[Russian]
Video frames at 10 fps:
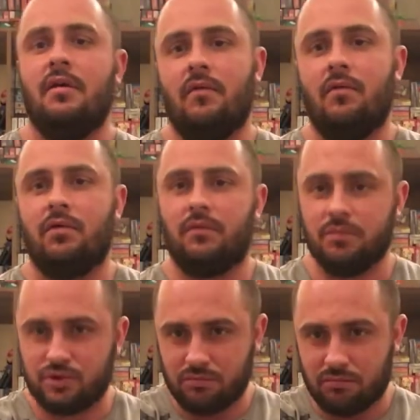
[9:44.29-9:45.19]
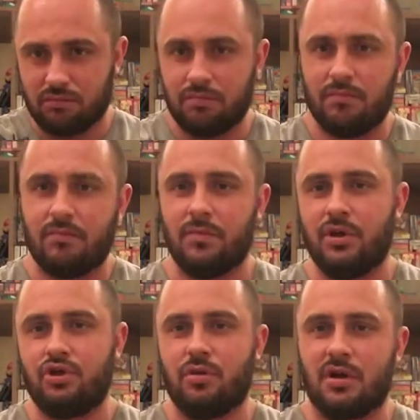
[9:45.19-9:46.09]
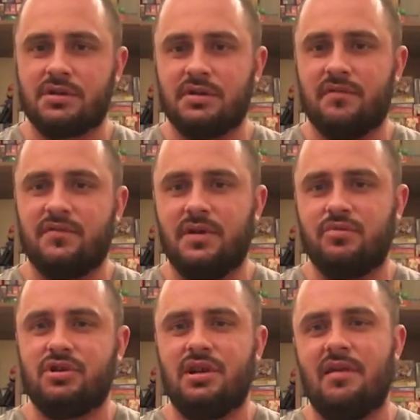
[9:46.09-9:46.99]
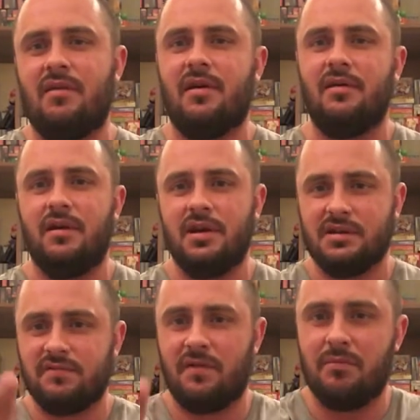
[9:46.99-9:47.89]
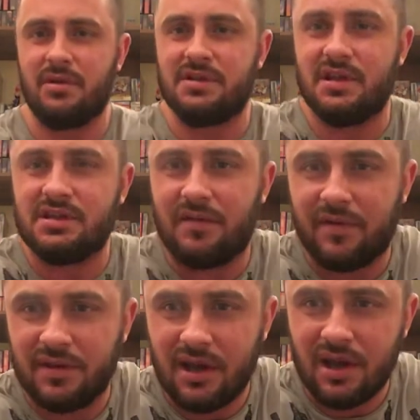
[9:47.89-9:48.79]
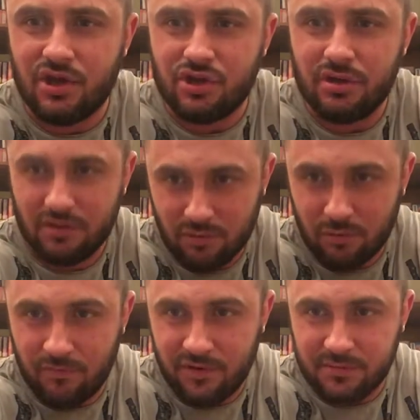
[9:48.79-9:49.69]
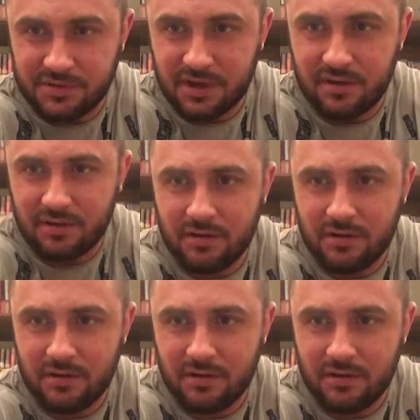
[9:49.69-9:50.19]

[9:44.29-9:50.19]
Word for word: Вот, в общем, еще раз всем счастливо. С вами был Станислав Андреевич. Увидимся.